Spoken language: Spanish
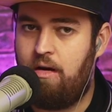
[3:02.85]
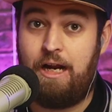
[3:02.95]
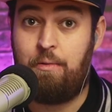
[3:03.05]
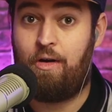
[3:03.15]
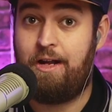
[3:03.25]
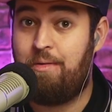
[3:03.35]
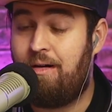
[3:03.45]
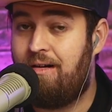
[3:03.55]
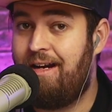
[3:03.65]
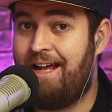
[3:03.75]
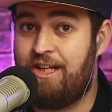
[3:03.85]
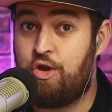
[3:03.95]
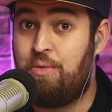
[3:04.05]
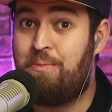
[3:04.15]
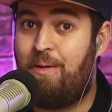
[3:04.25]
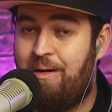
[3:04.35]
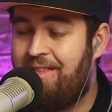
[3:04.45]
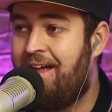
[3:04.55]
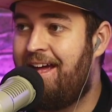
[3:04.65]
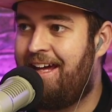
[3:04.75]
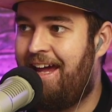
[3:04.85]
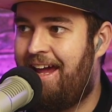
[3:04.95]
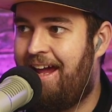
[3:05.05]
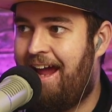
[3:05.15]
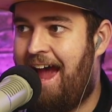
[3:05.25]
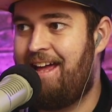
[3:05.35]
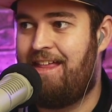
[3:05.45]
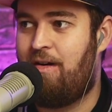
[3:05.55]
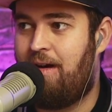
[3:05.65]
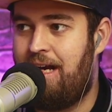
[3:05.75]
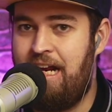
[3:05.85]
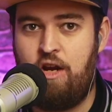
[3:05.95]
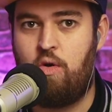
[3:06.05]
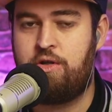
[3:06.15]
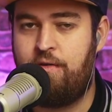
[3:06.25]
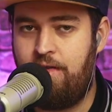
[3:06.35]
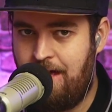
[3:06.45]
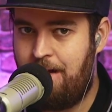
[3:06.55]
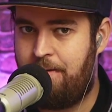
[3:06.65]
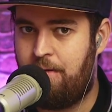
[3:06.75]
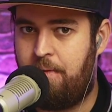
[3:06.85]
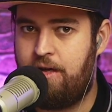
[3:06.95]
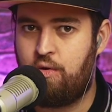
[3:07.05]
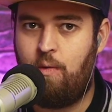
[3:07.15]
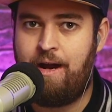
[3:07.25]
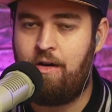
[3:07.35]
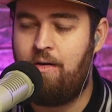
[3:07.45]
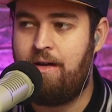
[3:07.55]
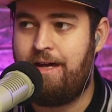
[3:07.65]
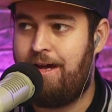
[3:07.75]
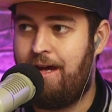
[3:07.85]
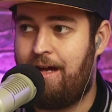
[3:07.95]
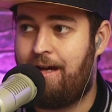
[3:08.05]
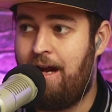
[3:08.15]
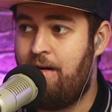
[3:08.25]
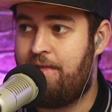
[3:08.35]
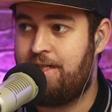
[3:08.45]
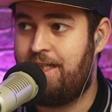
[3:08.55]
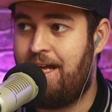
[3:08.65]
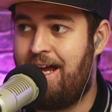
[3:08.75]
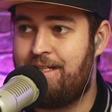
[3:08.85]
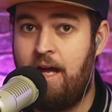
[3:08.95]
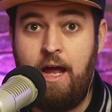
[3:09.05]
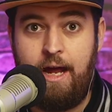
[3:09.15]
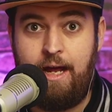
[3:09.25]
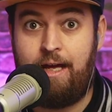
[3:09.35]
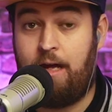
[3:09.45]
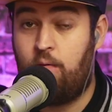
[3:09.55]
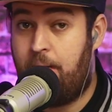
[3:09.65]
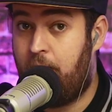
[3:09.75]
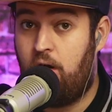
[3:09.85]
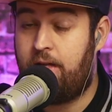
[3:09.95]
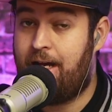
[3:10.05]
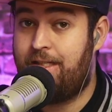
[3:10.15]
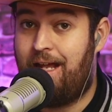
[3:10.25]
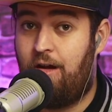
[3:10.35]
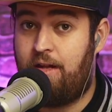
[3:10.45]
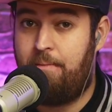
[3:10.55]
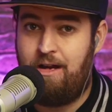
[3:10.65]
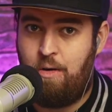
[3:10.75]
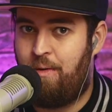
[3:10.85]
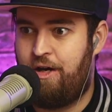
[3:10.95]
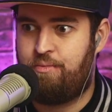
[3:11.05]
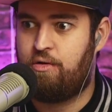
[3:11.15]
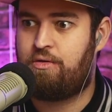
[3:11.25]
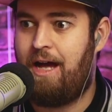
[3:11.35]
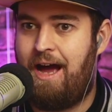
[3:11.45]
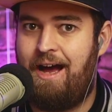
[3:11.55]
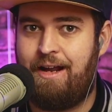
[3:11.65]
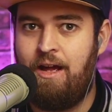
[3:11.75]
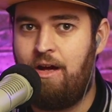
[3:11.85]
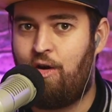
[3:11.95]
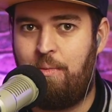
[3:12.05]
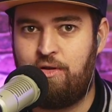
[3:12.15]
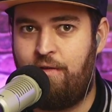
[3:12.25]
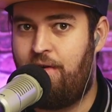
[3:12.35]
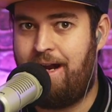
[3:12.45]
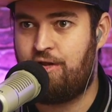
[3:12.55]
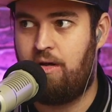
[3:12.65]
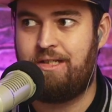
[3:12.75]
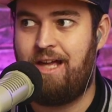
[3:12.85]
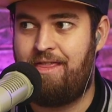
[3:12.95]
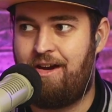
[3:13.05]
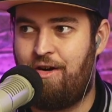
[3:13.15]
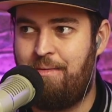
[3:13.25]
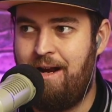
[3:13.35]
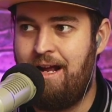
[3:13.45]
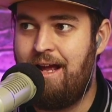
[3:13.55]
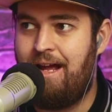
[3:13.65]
El voleibol es un mod que hay de Rocket League, no es oficial, pero puedes jugarlo y, claro, necesitas eh, que un amigo lo tenga instalado también. No puedes buscar como si fuera solo estándar normal.